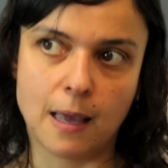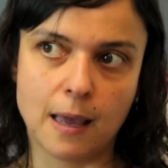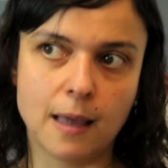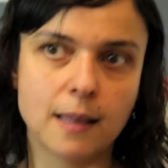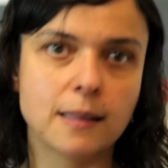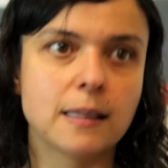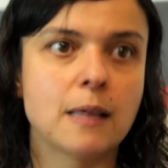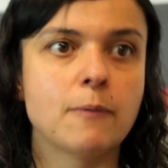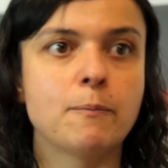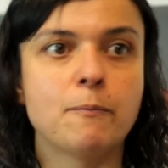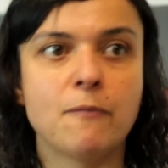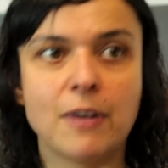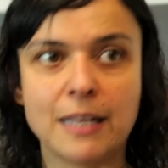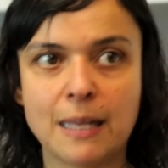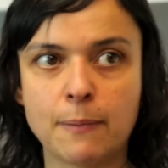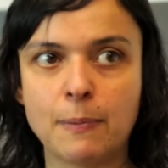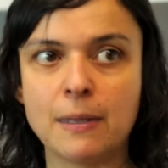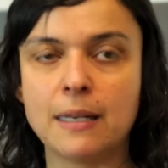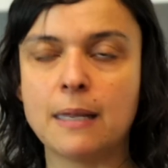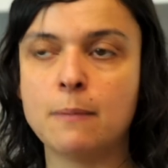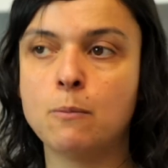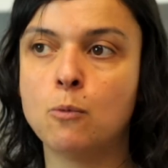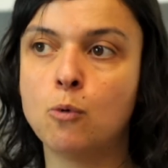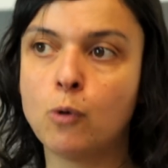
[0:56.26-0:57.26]
Né? Vai
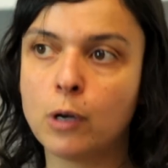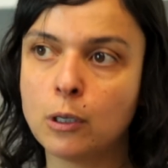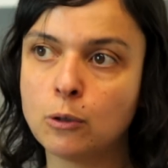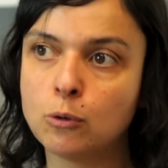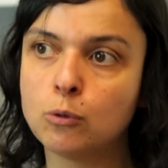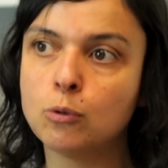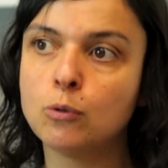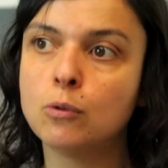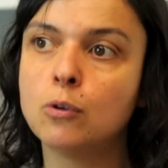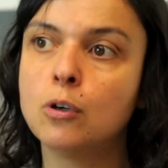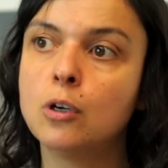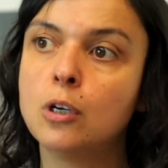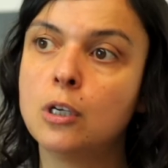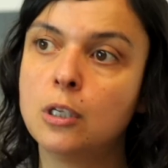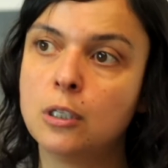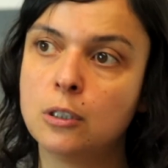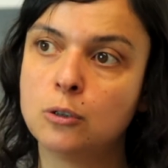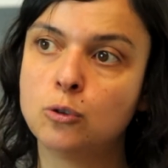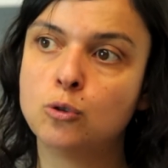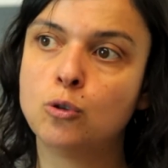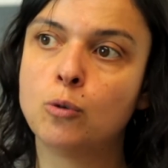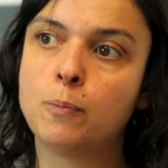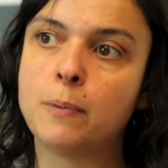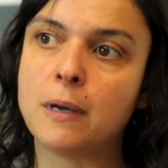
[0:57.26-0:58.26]
depender muito
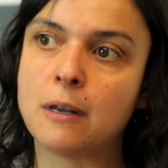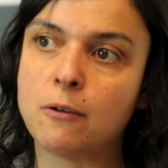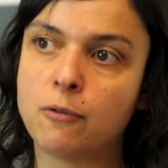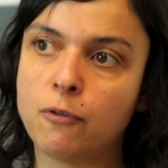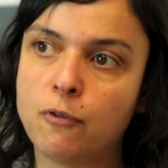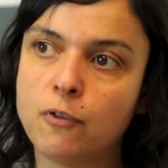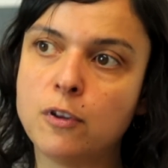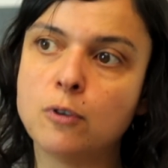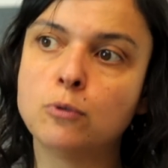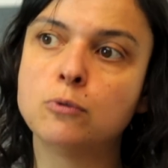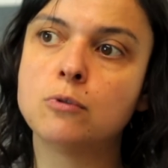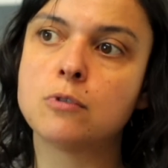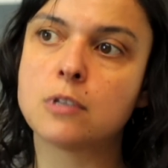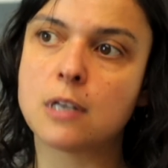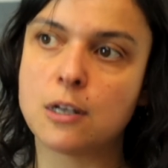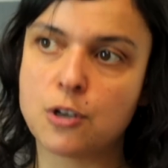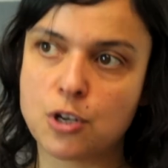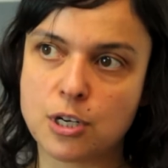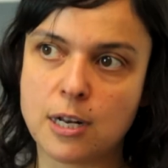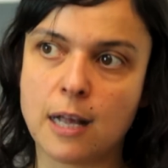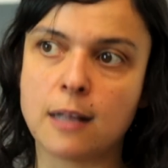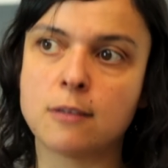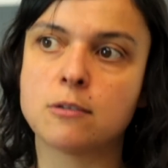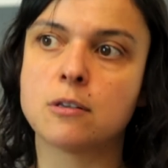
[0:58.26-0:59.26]
do perfil dos
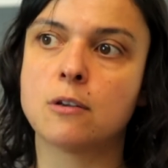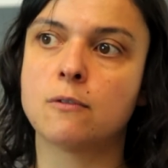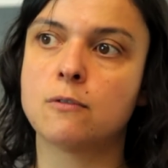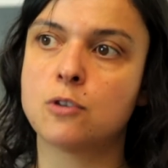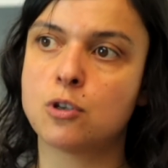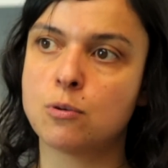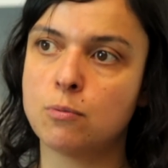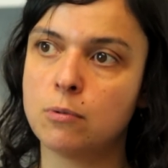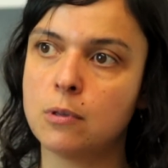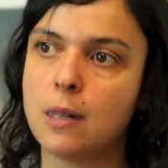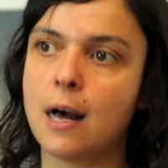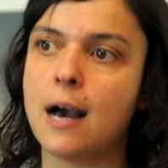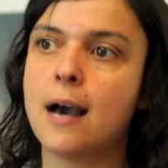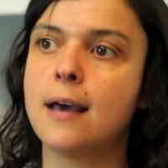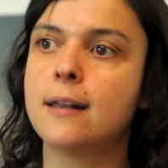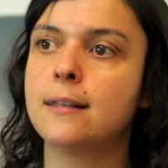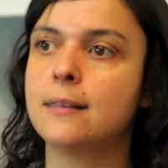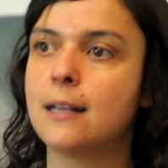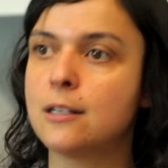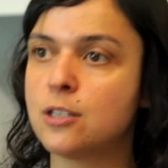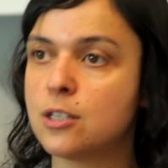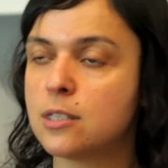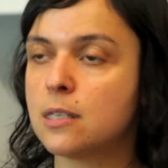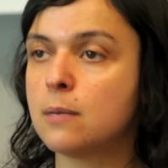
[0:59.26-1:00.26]
candidatos ao vestibular
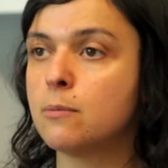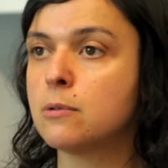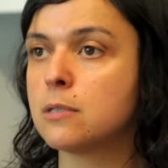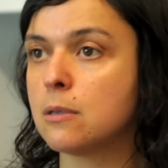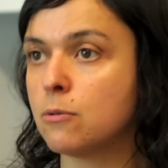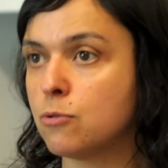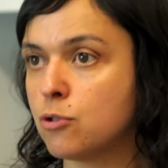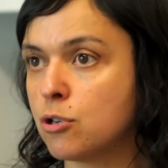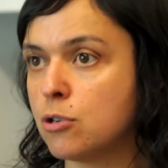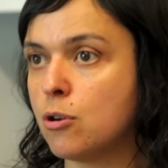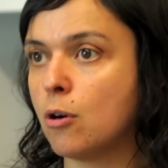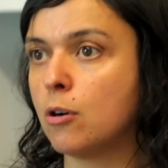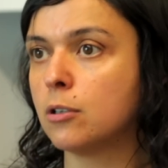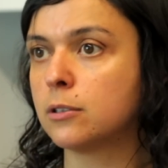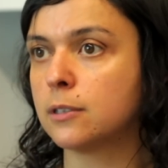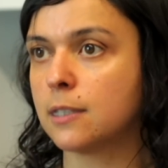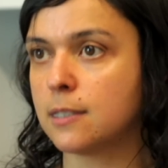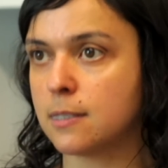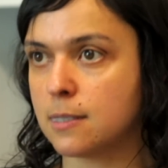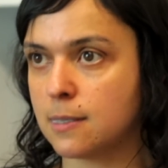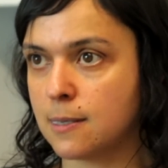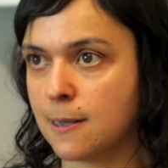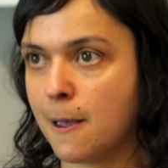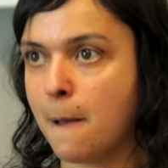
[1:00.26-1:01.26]
e da distribuição de
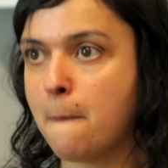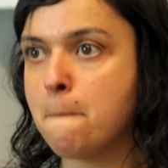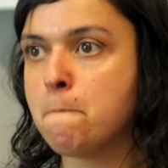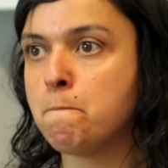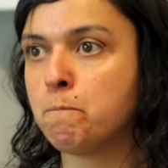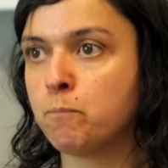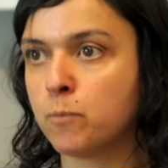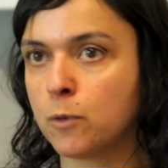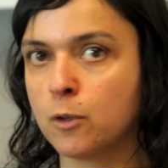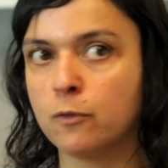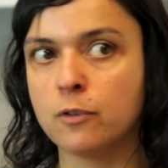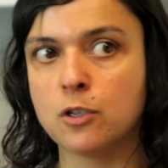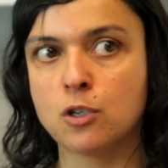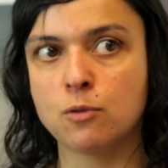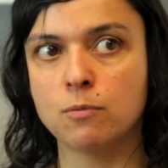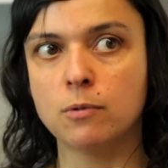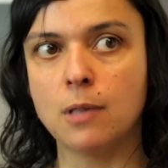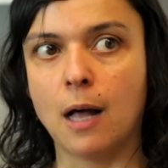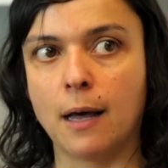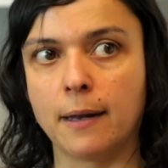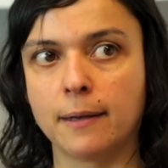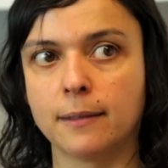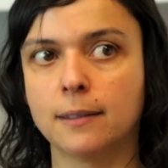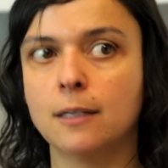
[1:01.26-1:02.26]
notas do
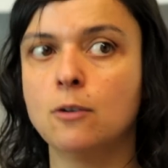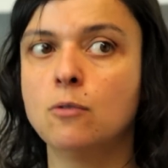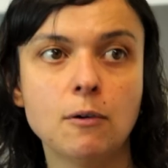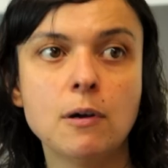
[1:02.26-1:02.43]
vestibular.